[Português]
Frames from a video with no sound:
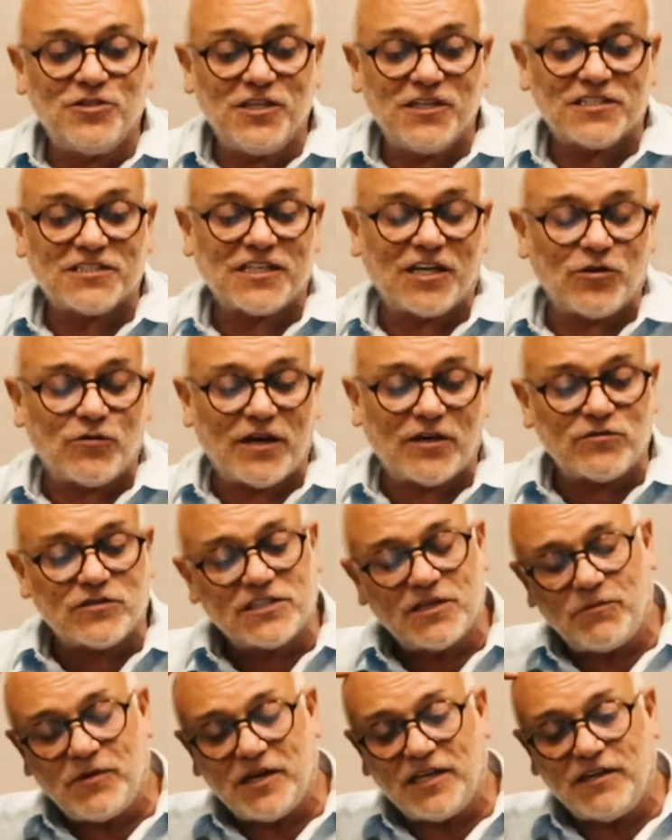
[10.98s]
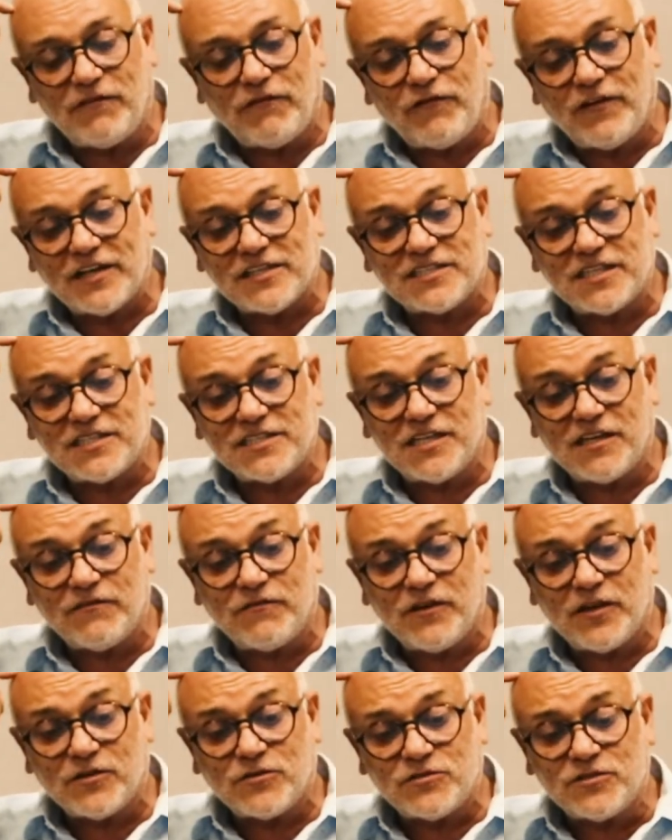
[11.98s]
dia, está no ar o CBN Festas e
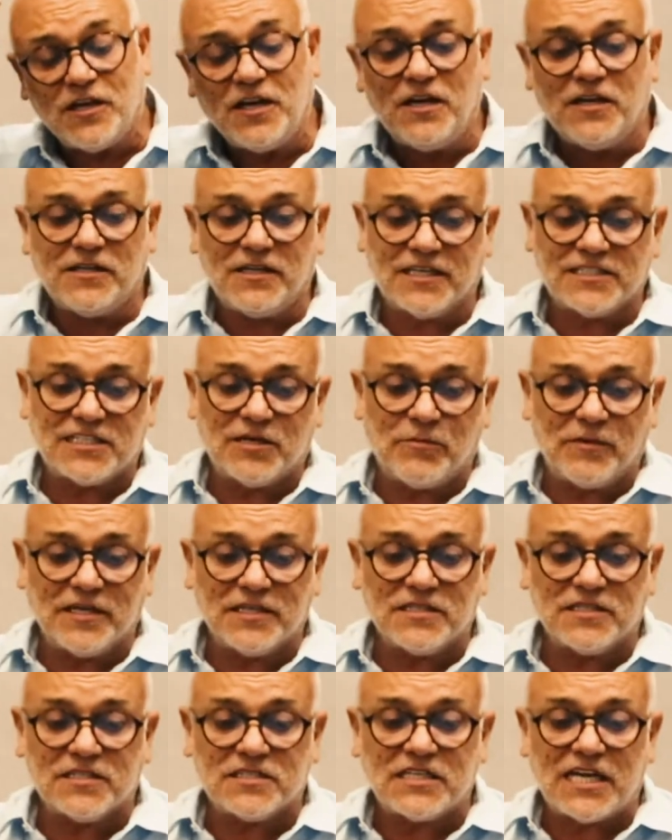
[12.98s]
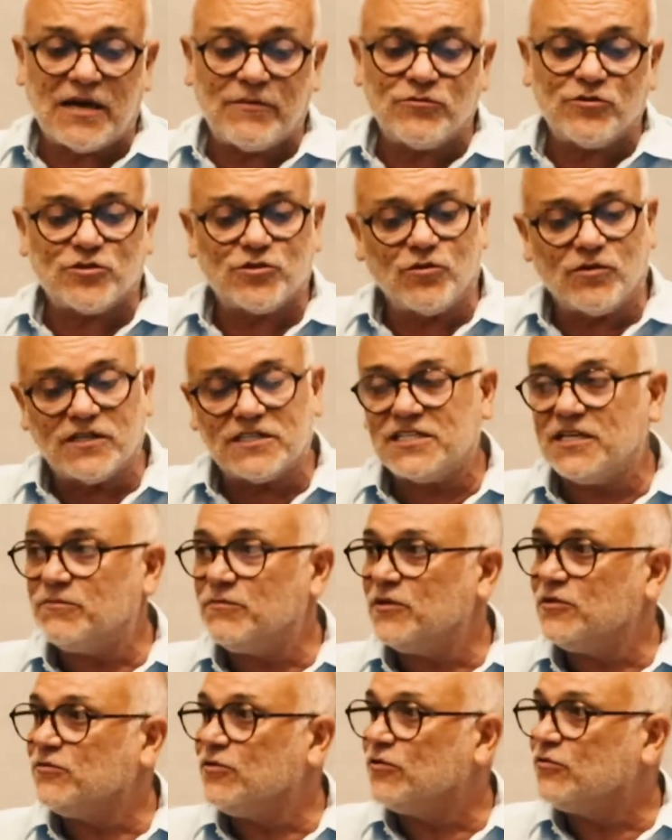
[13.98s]
Eventos. Nessa manhã de sábado, estou
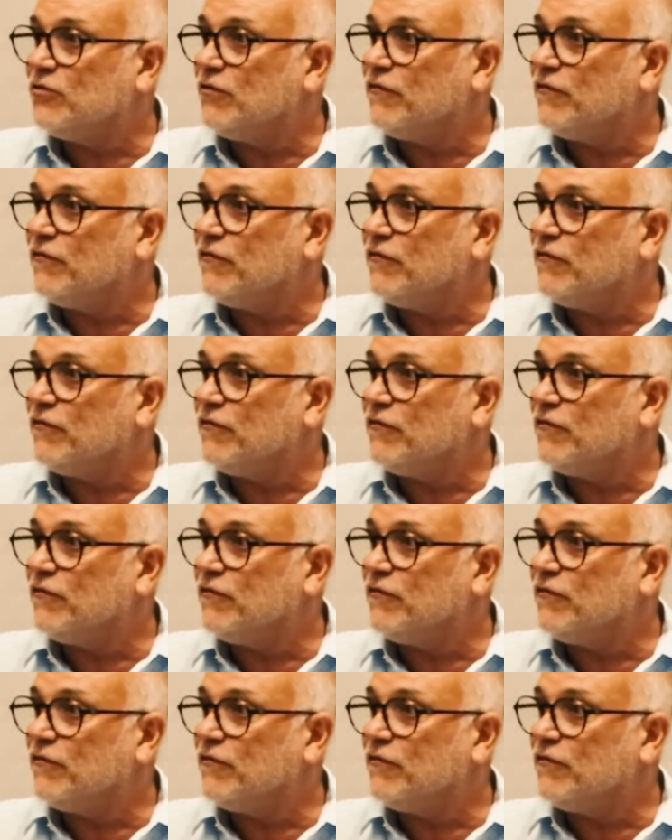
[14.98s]
recebendo o